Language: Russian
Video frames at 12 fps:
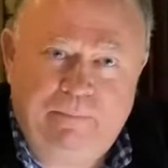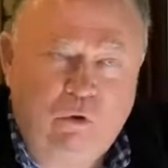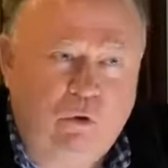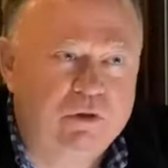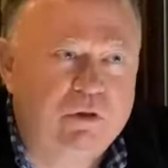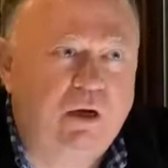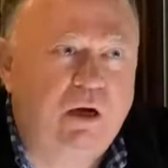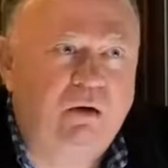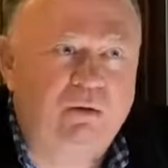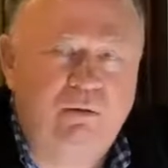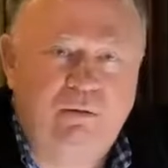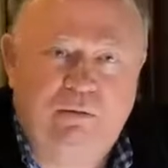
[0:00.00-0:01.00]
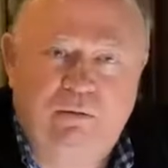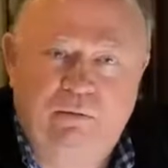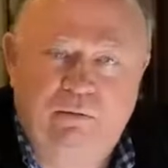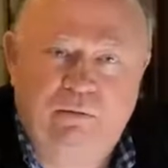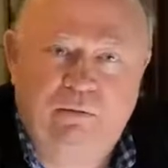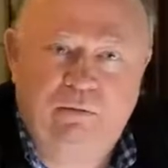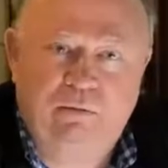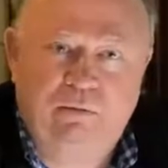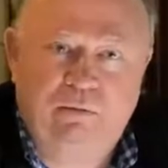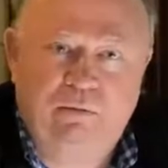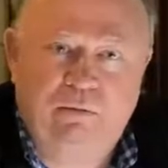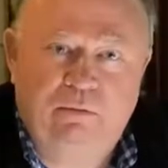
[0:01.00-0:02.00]
Но хоть как-то.
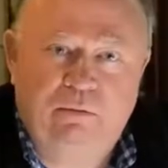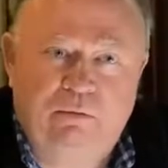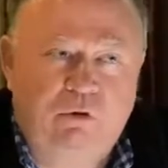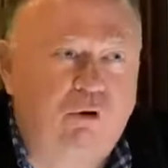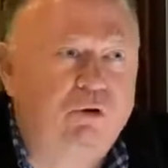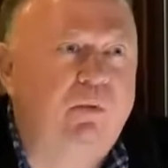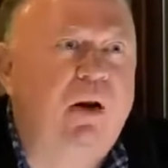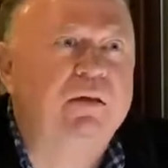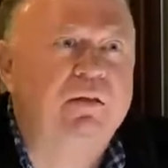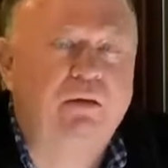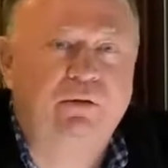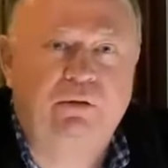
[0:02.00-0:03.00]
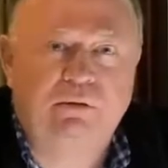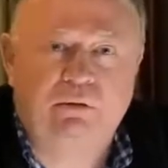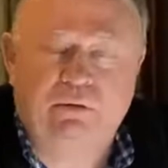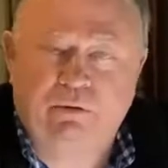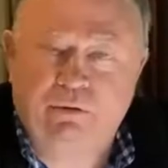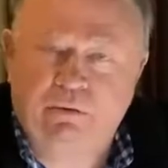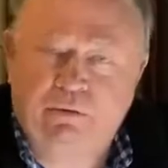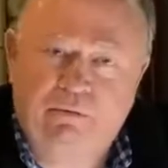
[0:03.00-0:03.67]
Но хоть братья и сестры.